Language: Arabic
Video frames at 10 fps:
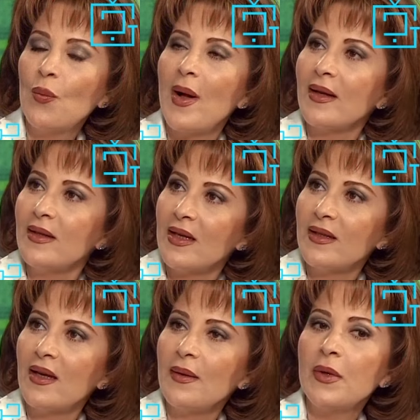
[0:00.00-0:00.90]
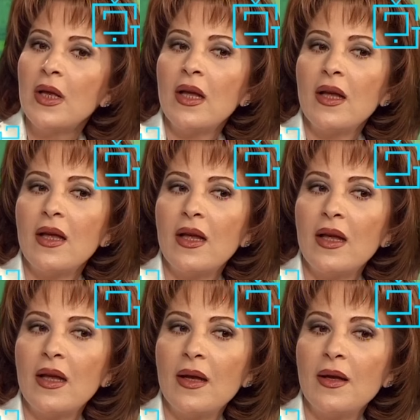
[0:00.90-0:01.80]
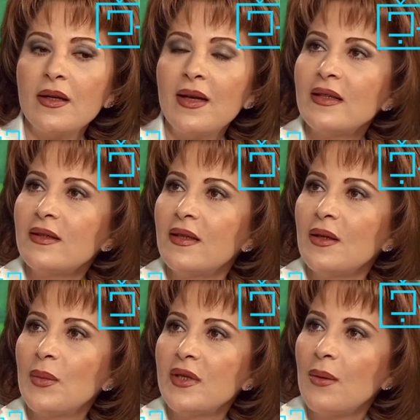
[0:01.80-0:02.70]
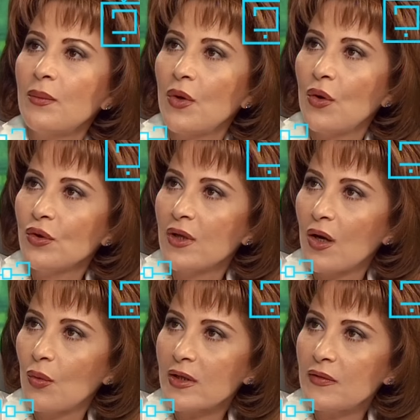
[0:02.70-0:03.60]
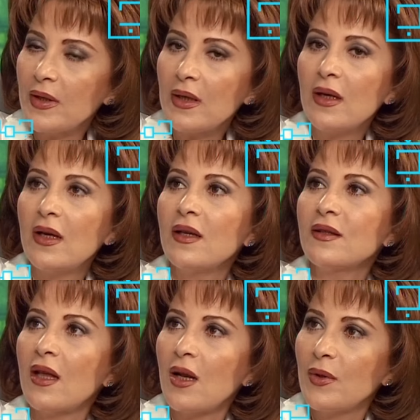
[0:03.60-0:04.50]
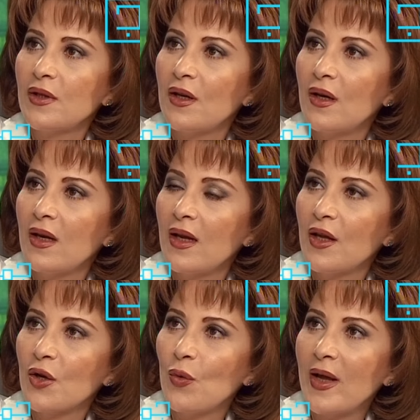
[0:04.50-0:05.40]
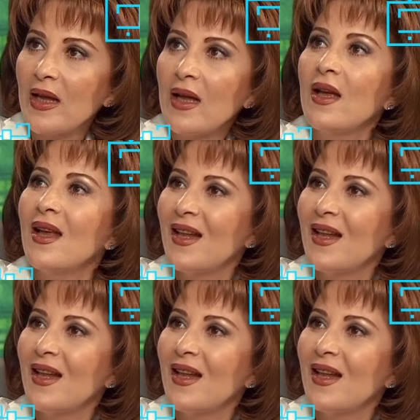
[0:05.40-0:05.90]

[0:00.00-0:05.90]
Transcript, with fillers: وبعد كده آه جت مدام هدى وصفي آه طلبت الروايه مم.